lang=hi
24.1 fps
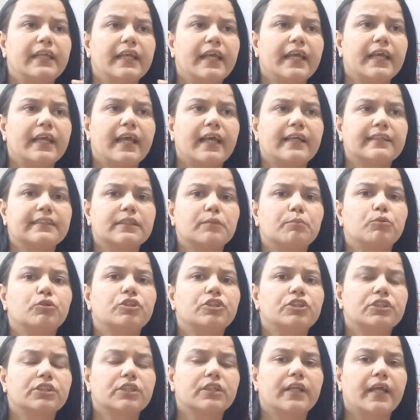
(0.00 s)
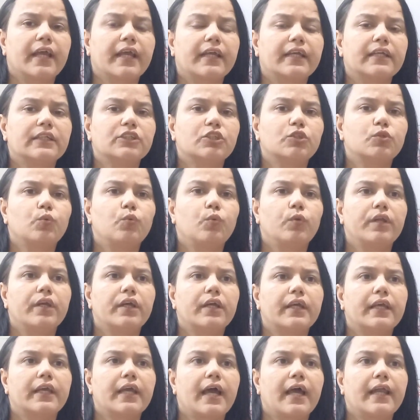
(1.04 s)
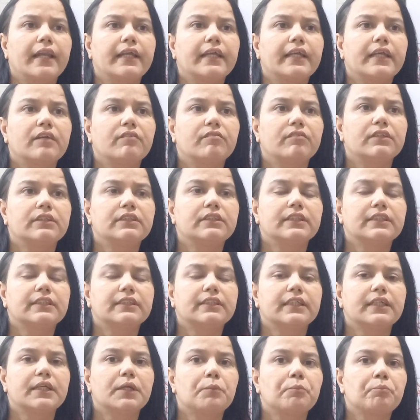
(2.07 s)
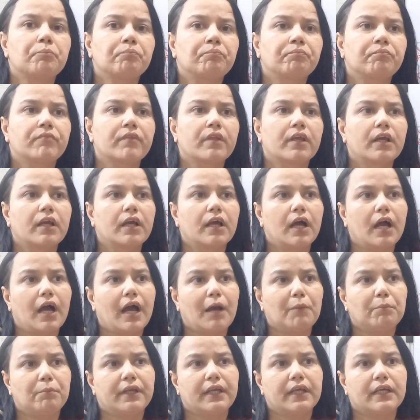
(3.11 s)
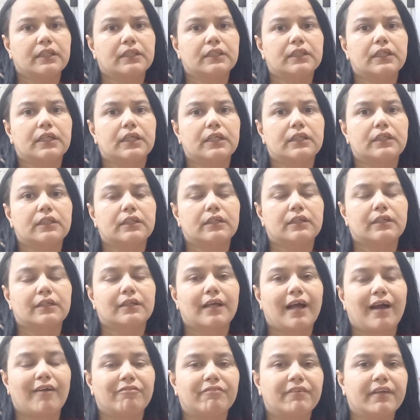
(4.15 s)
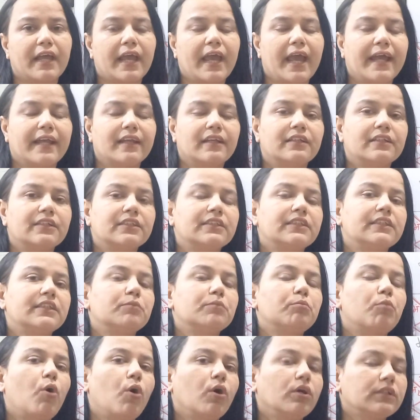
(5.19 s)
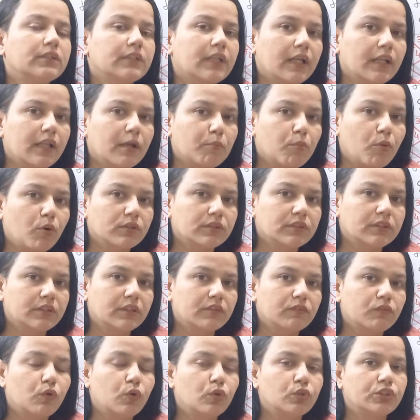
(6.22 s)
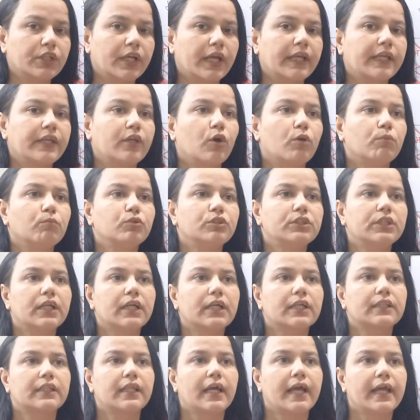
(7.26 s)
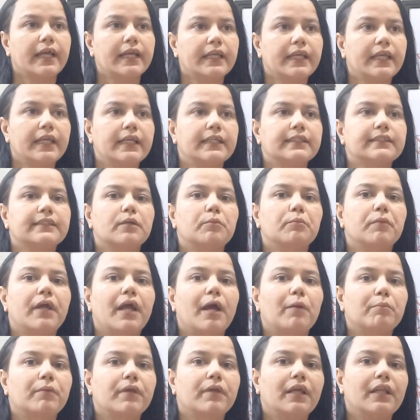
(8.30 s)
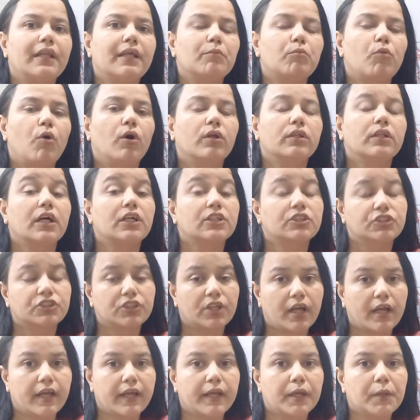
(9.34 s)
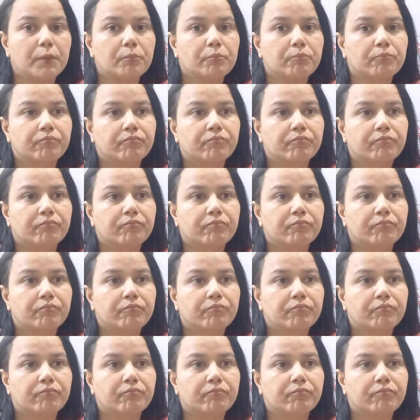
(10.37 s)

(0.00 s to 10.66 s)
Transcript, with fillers: ये एक ऐसी पोजिशन है कि सूर्य के आने की वजह से आपके अंदर काफी एनर्जी बहुत ज्यादा पॉजिटिव हो जाएगी और मुझे लगता है कि ये समय आपके लिए बहुत अच्छा है